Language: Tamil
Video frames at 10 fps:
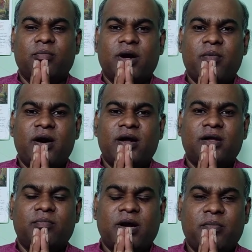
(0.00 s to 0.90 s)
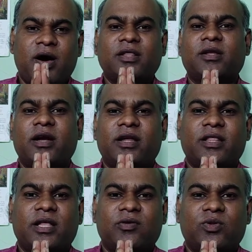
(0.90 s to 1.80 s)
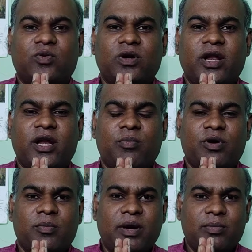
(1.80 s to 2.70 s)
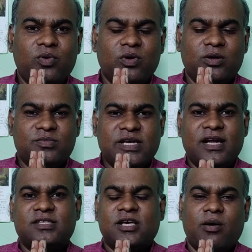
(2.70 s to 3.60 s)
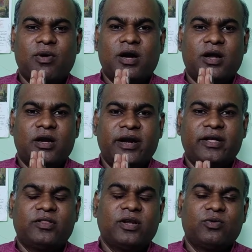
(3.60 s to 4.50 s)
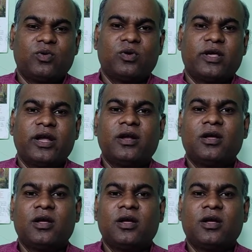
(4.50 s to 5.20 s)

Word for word: மனமார மனமார்ந்த நன்றியை தெரிவித்துக் கொள்கிறேன் நம்முடைய பைபிள் உலகம் சேனல் சார்பாக நான் நன்றியை தெரிவித்துக் கொள்கிறேன்